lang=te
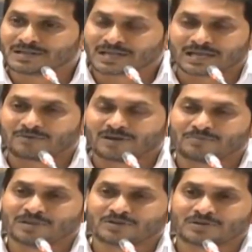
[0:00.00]
కేవలం
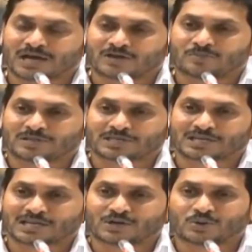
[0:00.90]
మీకు నాలుగు
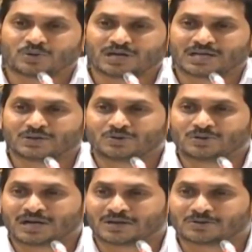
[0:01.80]
పత్రికలు ఎక్కువ ఉన్నాయనో
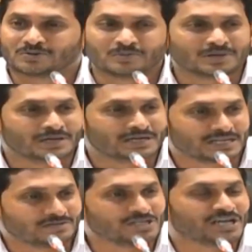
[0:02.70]
నాలుగు
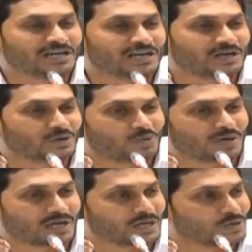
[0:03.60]
టీవీ ఛానల్ ఎక్కువ
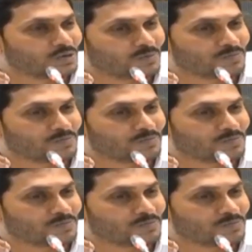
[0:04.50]
ఉన్నాయనో